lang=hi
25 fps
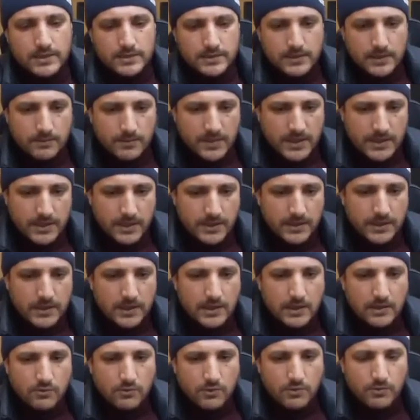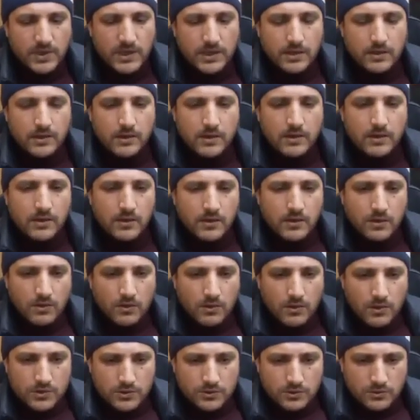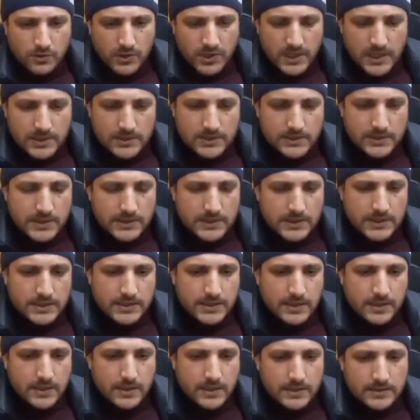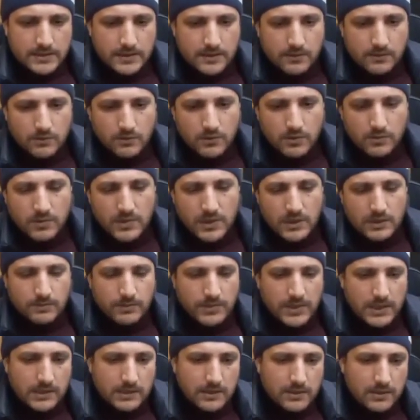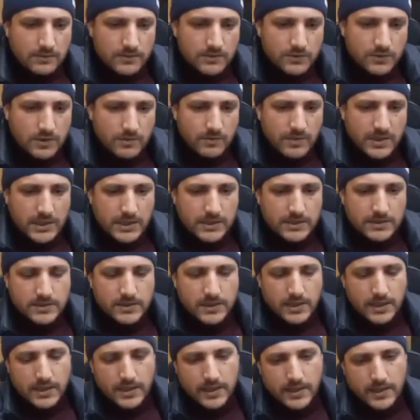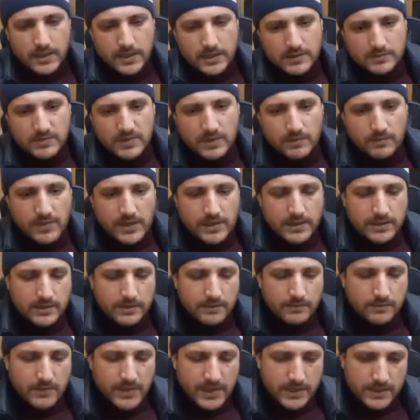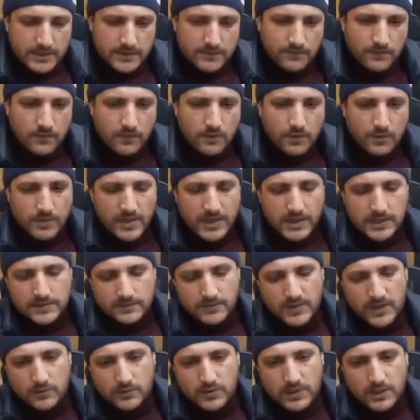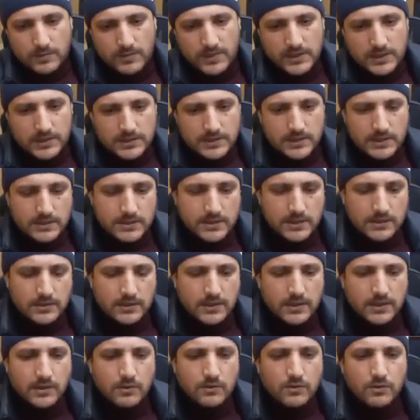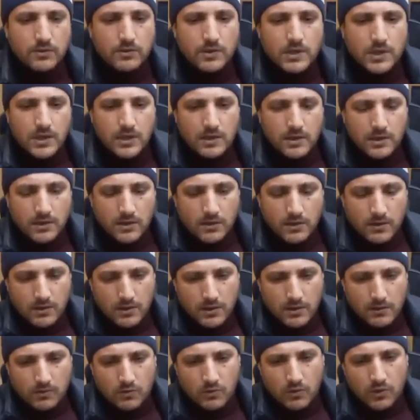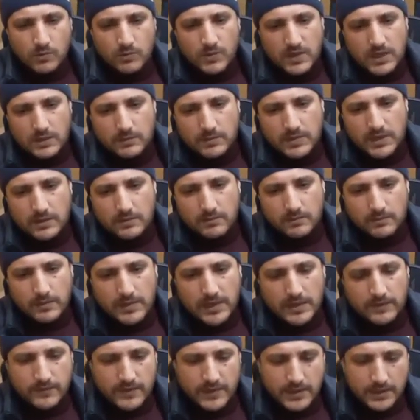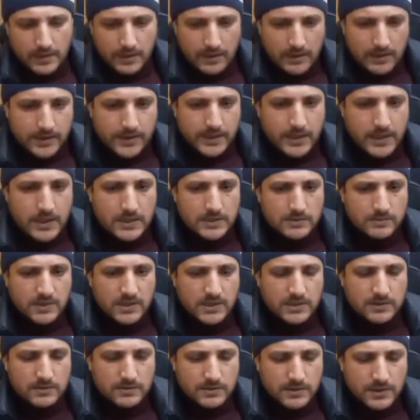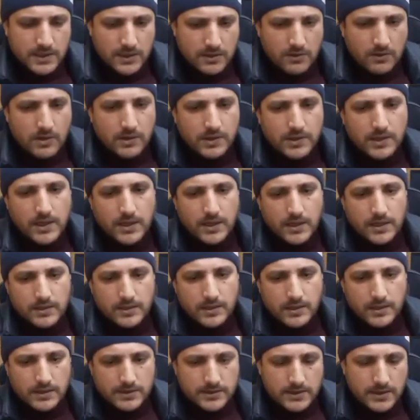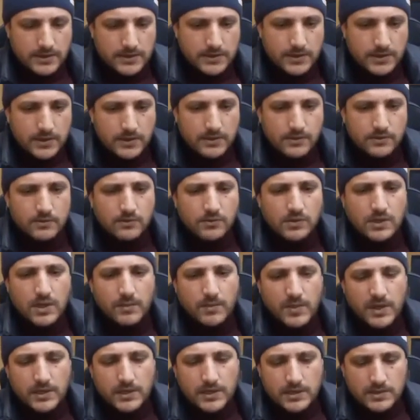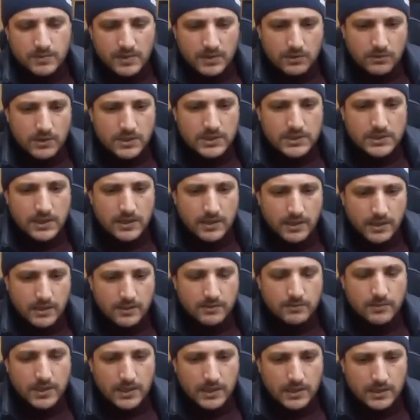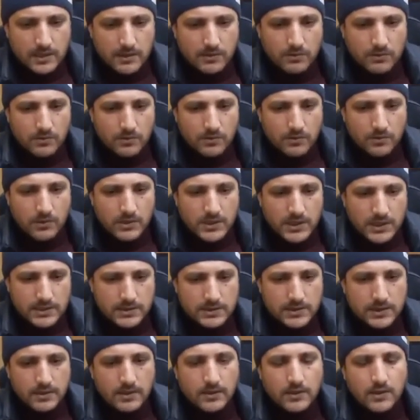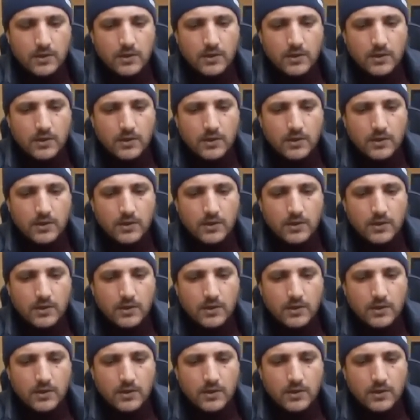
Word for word: खासकर मैदानी इलाकों में और जो हिल स्टेशन हैं खासकर गुलमर्ग पहलगाम सोनमर्ग इन सारे एरियाज़ में माइनस फोर माइनस फाइव तक भी टच कर सकता है और गुलमर्ग में मनफी आठ के आसपास रिकॉर्ड किया गया था आज दर्ज है तो कमिंग डेज में थोड़ा सा राहत मिलेगा लोगों को ठंड से